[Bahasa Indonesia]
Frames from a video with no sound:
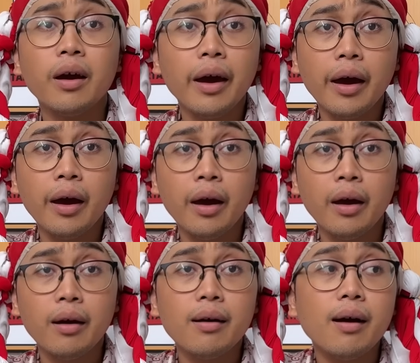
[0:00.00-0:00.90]
heh
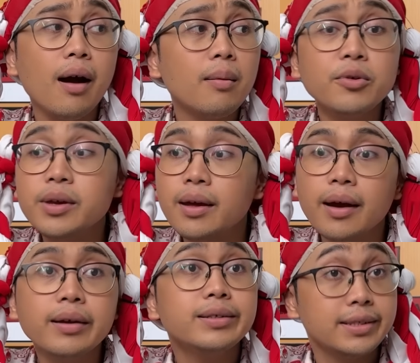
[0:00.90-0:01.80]
kamu kira
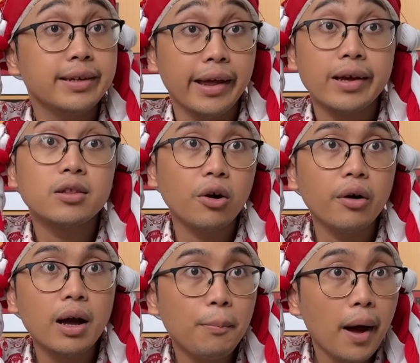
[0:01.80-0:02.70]
ini sinetron
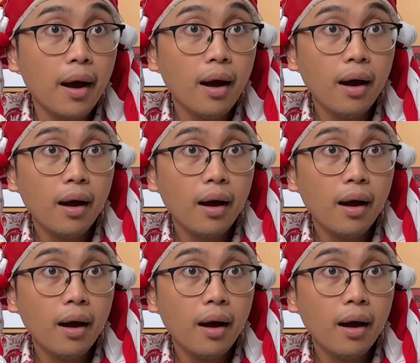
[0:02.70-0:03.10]
apa